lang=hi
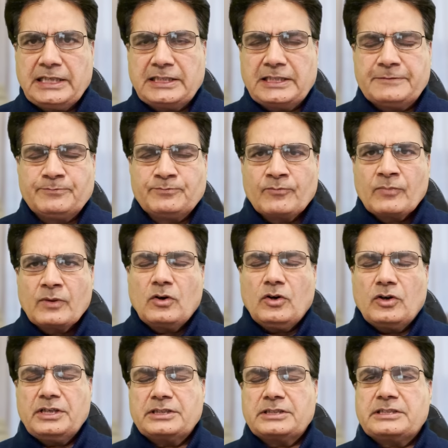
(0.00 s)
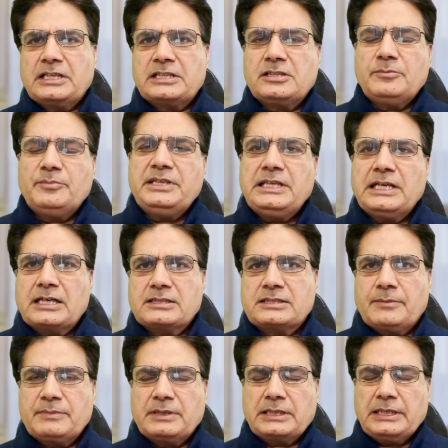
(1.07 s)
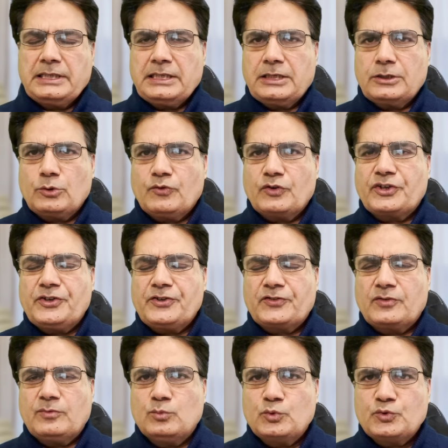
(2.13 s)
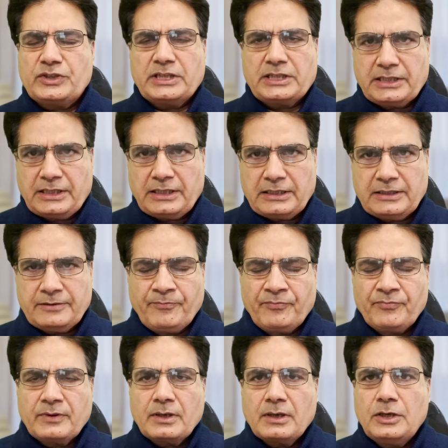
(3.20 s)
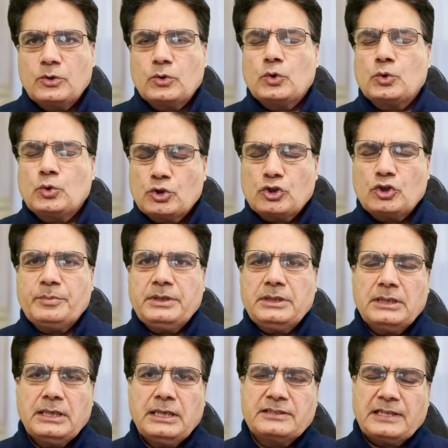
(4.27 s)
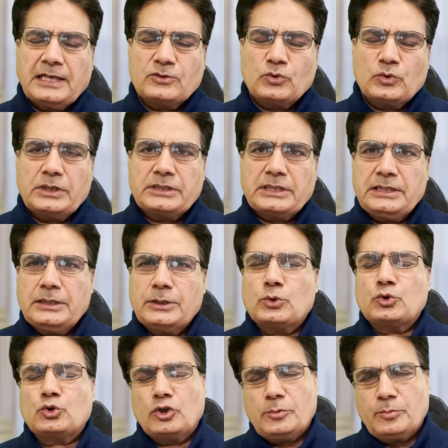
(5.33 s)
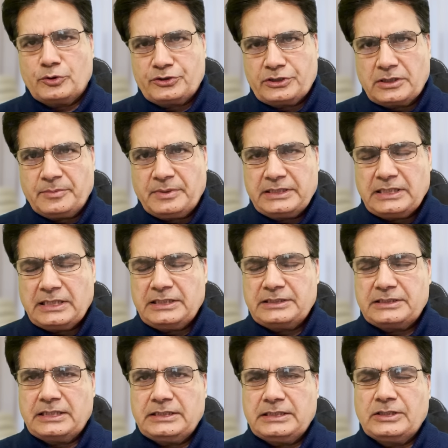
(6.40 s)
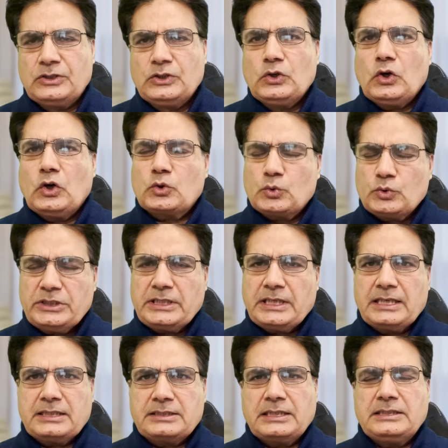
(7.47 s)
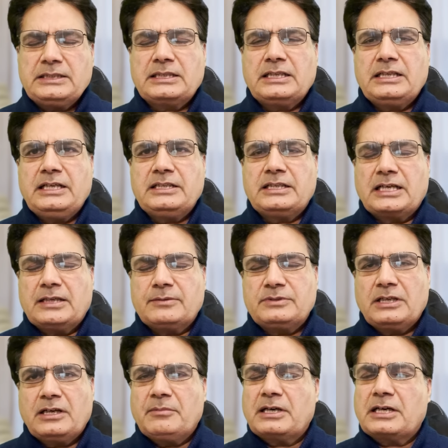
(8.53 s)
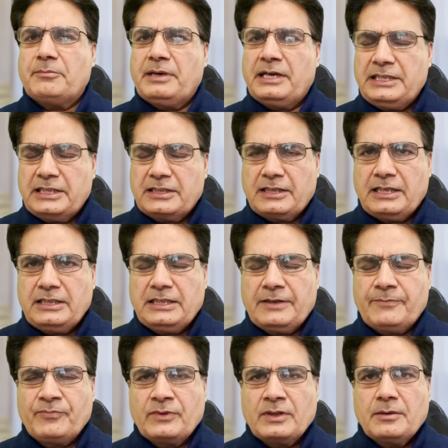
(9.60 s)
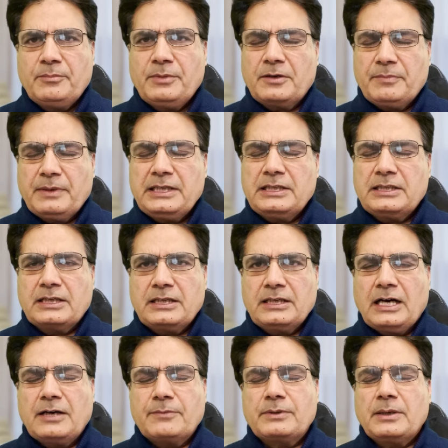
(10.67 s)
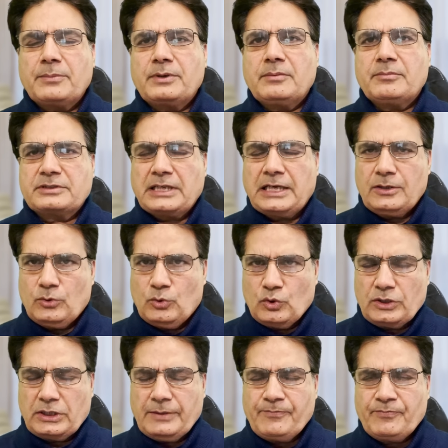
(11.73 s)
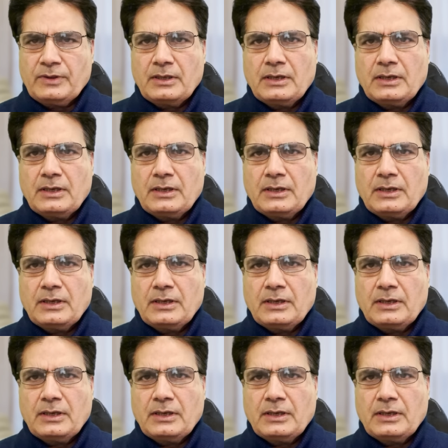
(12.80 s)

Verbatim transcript: जाएंगे और इंटरनेशनल मीडिया का सामना करेंगे तो वो किस मुंह से करेंगे इनको खुद को भी एहसास होना चाहिए कुछ थोड़ी बहुत शर्म आ जानी चाहिए और खुद ही कहना चाहिए कि नहीं जनाब ये हमारा मैंडेट नहीं है मेहरबानी करें आपके अपने मसाइल होंगे